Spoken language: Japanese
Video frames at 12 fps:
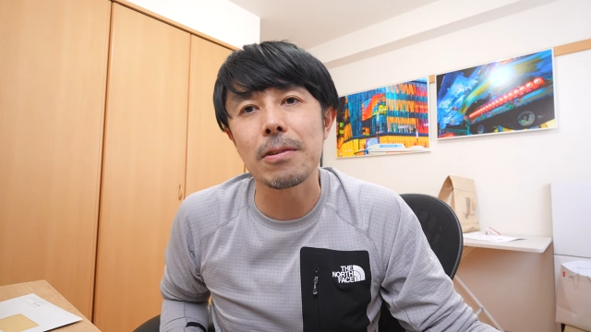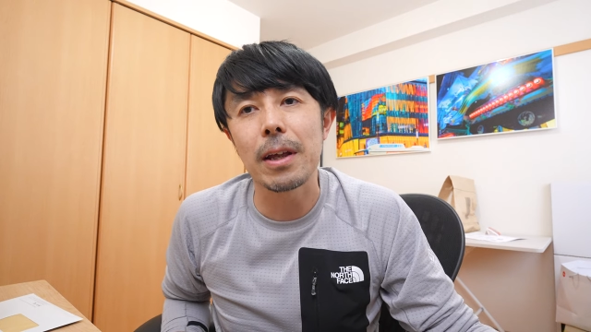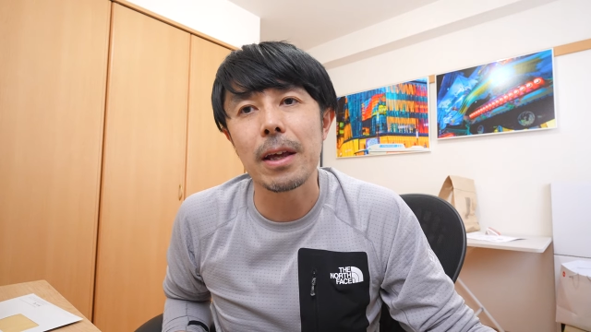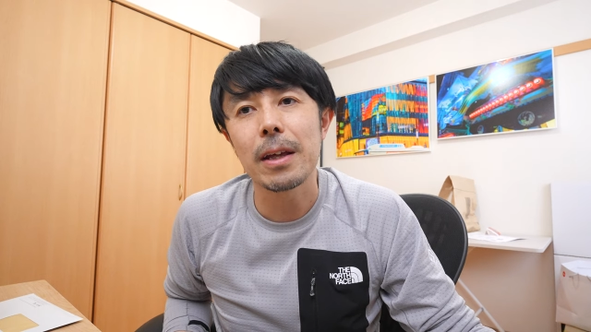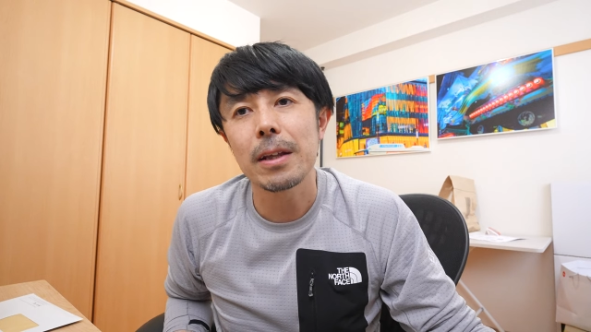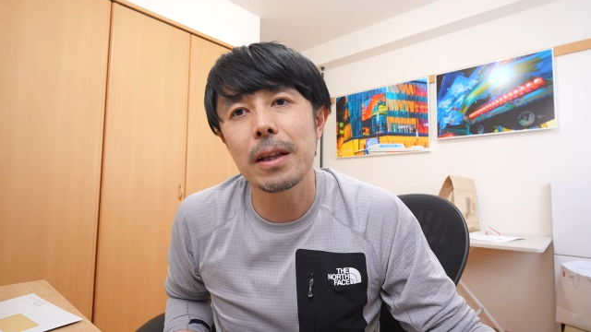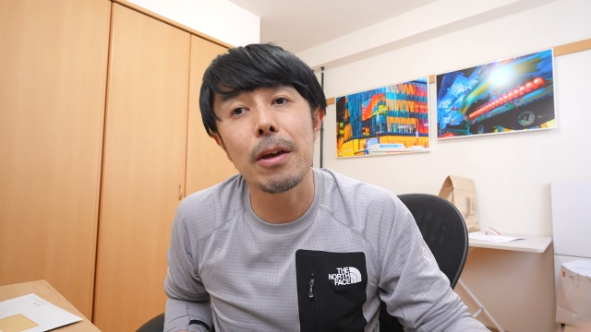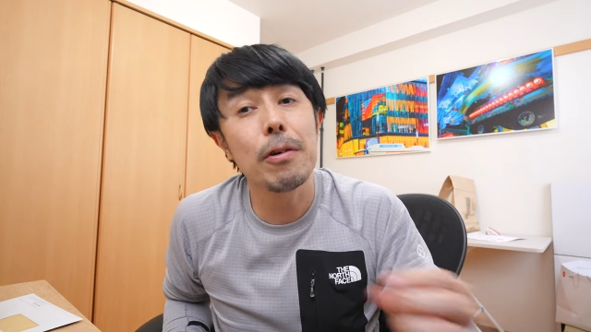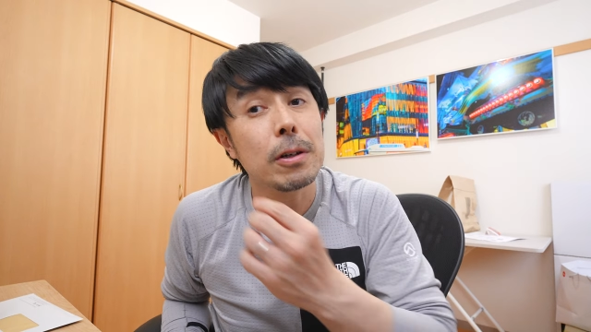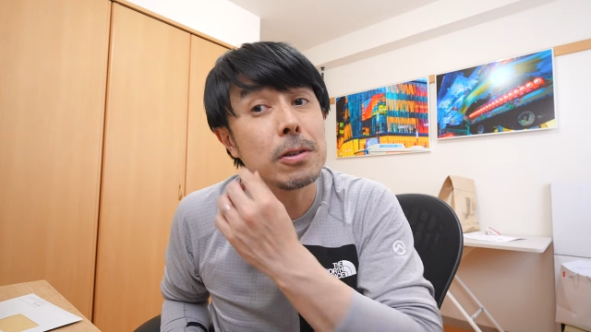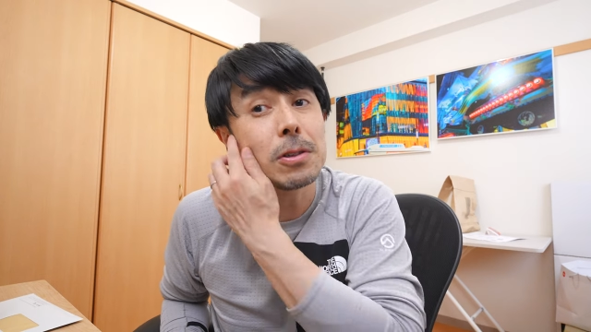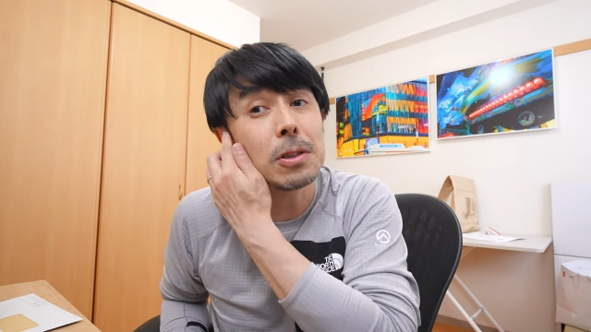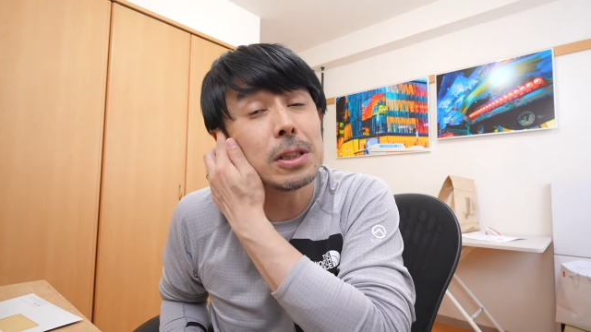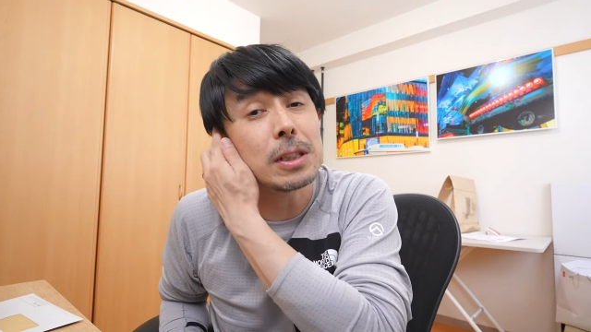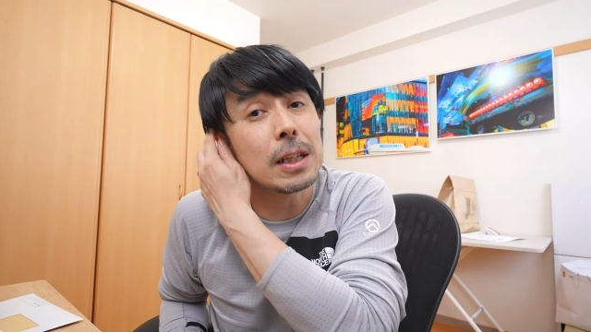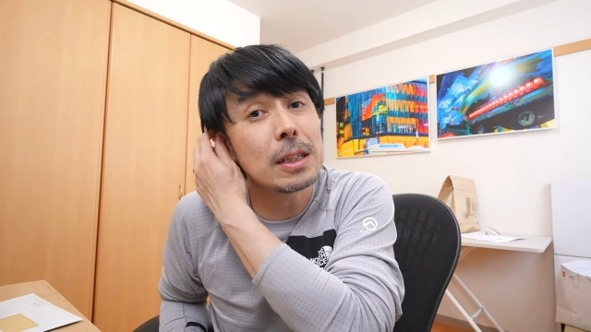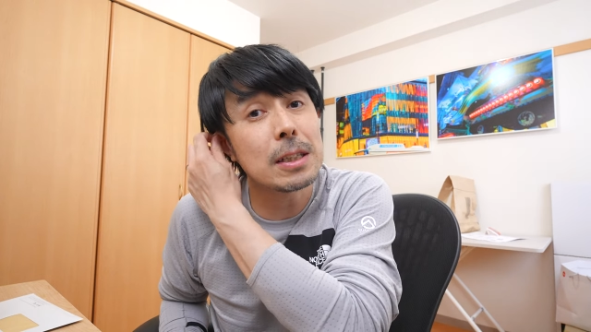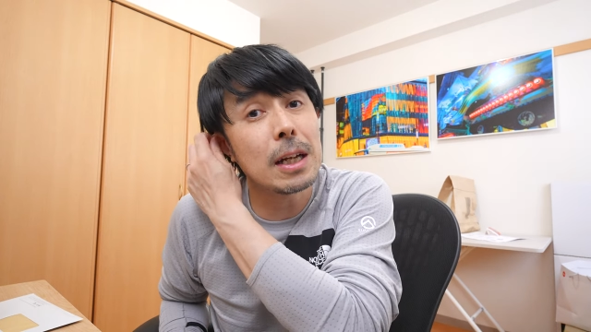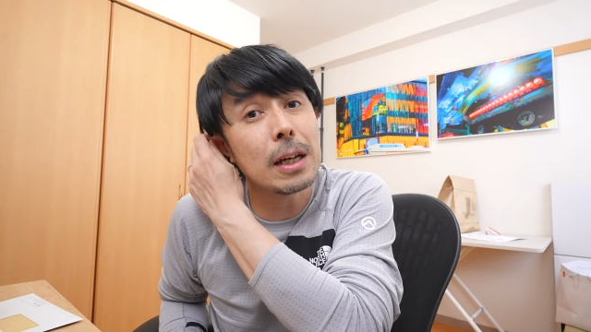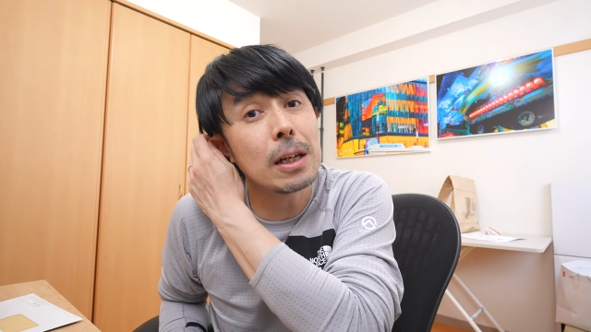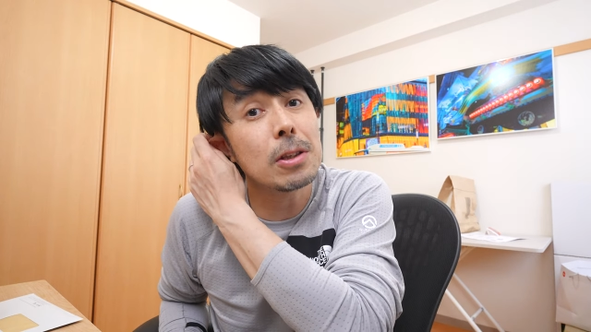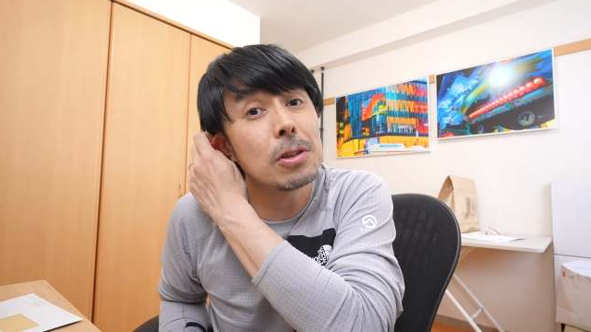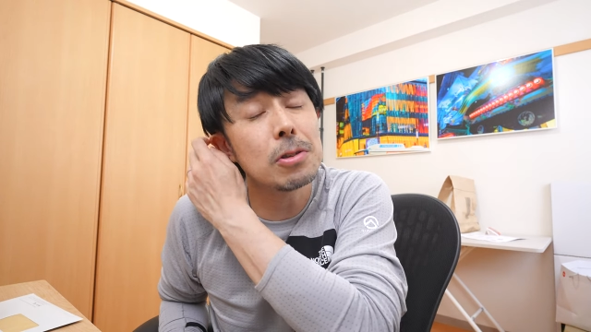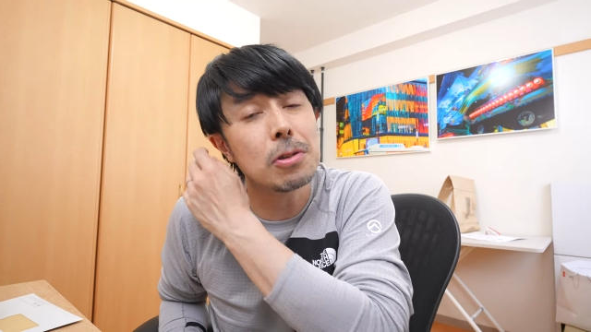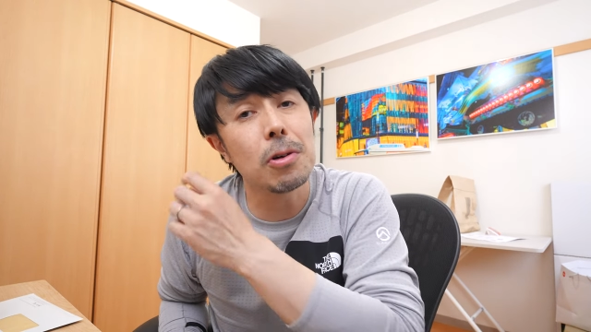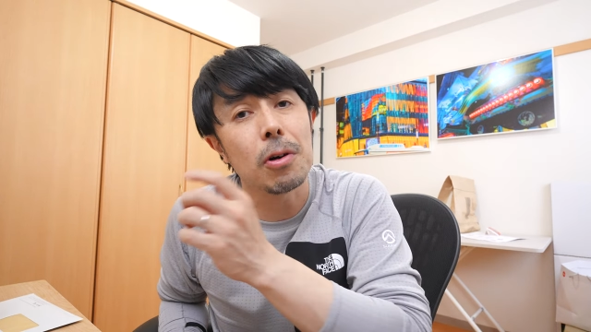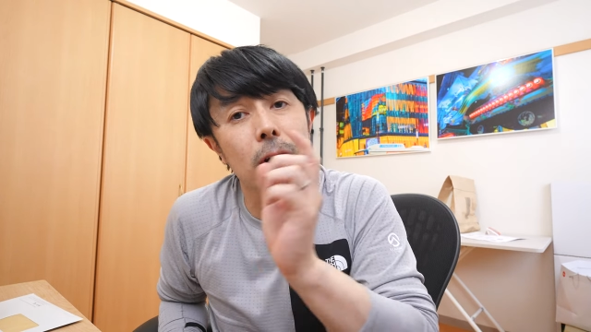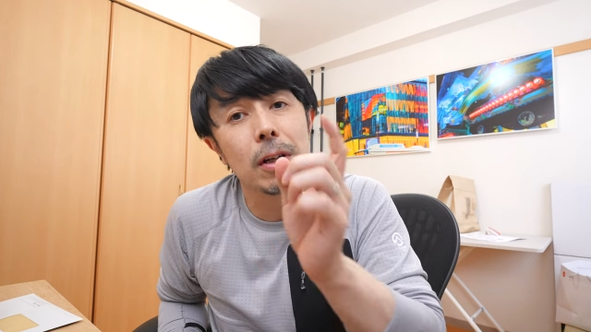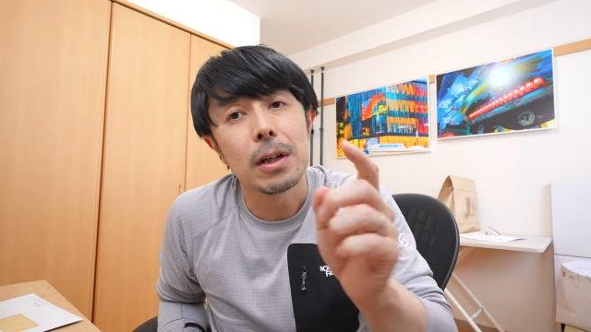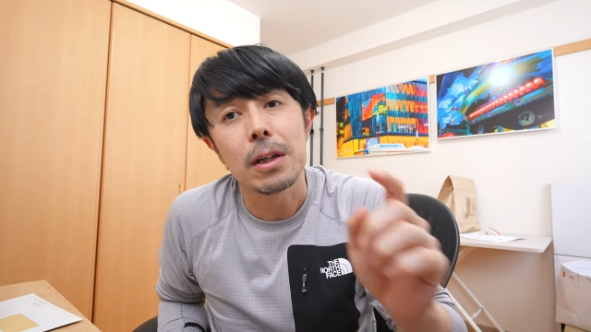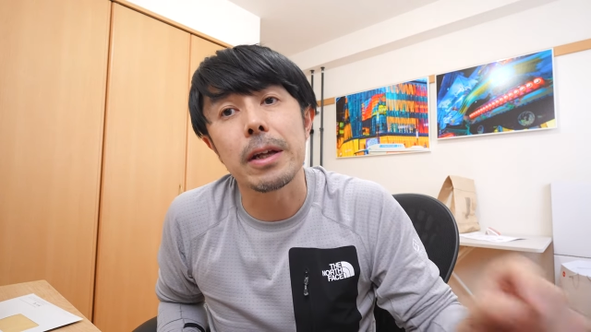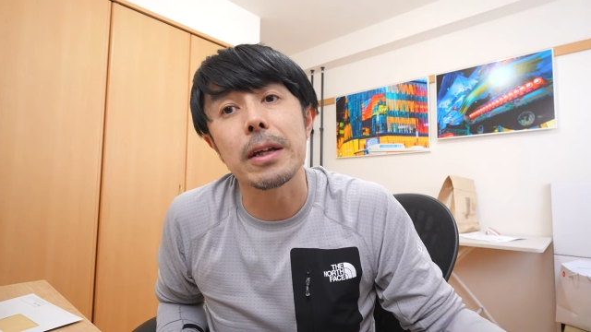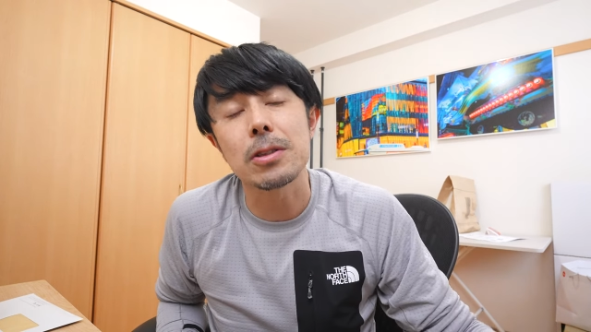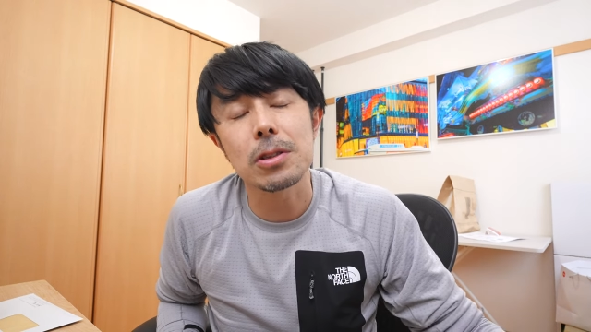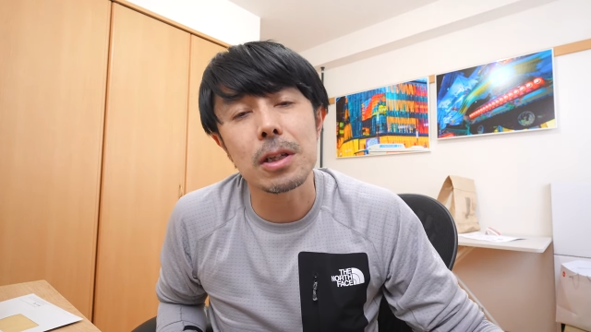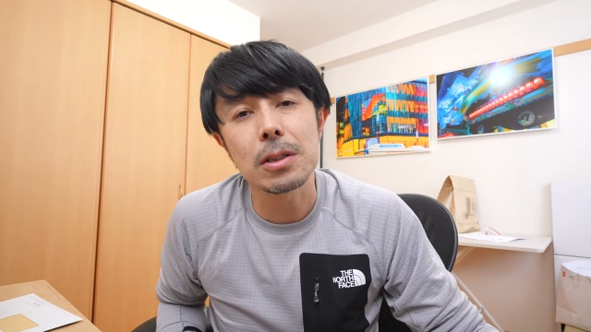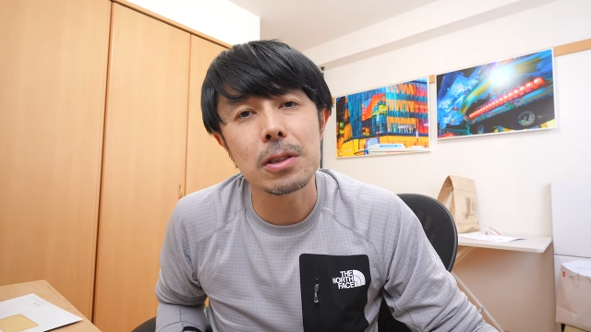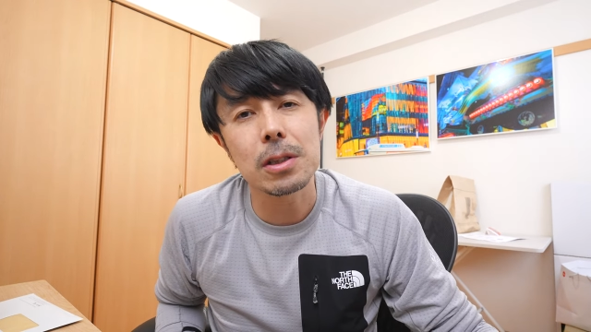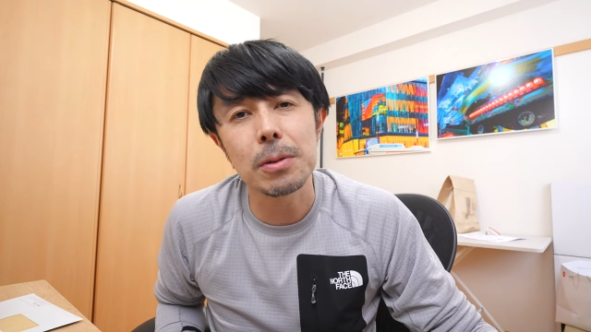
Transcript: ていうね。FX3 じゃなぜないかっていうと、レンズです。